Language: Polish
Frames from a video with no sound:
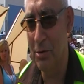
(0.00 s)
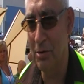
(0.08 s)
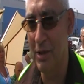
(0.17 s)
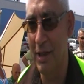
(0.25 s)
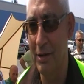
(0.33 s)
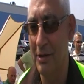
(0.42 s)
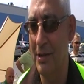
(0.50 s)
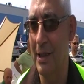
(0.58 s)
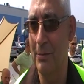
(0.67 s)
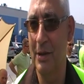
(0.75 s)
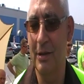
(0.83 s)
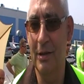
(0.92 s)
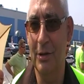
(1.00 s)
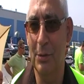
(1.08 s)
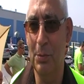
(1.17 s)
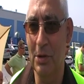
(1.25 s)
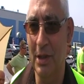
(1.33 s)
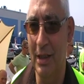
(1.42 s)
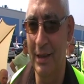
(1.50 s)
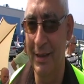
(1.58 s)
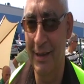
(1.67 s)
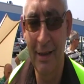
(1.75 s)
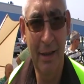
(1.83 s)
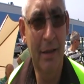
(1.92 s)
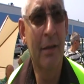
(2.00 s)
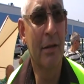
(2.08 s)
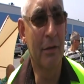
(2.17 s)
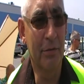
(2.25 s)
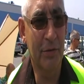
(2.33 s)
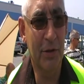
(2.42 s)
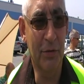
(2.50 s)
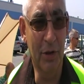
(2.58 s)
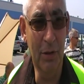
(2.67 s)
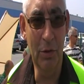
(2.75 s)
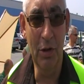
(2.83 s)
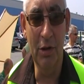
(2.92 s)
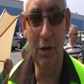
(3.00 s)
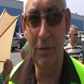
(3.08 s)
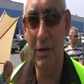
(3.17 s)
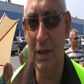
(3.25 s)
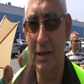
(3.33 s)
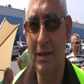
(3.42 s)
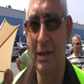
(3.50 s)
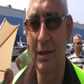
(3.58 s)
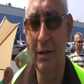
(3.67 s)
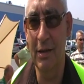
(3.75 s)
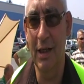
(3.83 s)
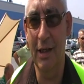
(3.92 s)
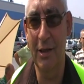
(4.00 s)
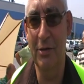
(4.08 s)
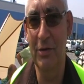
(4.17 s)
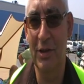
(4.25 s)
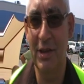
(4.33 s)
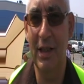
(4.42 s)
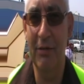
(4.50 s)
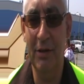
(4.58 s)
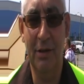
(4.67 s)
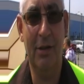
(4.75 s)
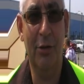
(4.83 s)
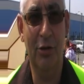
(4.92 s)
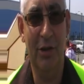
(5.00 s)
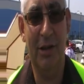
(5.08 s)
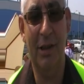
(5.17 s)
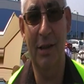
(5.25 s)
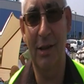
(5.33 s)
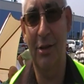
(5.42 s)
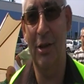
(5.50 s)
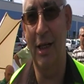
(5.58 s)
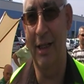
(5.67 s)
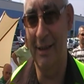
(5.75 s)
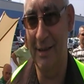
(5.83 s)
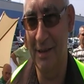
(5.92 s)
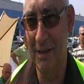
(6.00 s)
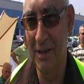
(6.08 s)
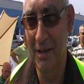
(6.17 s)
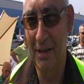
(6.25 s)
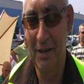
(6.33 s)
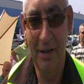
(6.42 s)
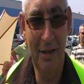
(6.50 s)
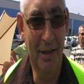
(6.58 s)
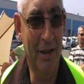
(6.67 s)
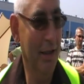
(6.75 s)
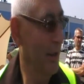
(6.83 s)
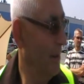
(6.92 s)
utrudniając nam nie tylko spotkanie w swoim gronie w sekcji, jak również nawet korzystanie z toalet. E,